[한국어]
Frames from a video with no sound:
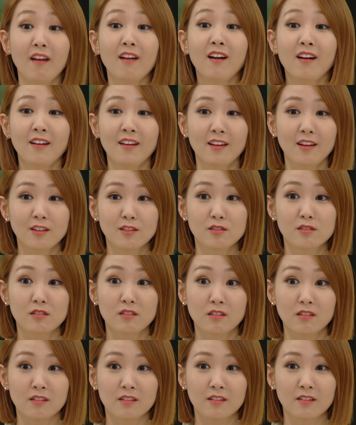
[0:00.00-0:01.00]
내가
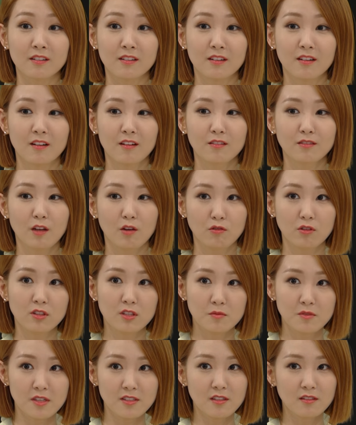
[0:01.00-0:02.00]
해야지. 나 우리
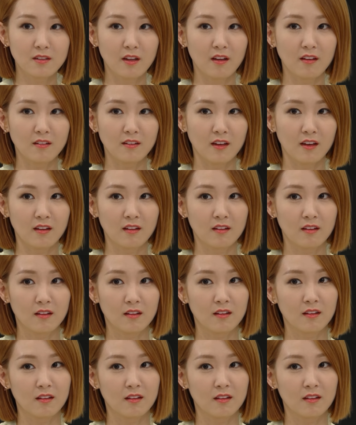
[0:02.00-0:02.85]
팀 차장 대행이야.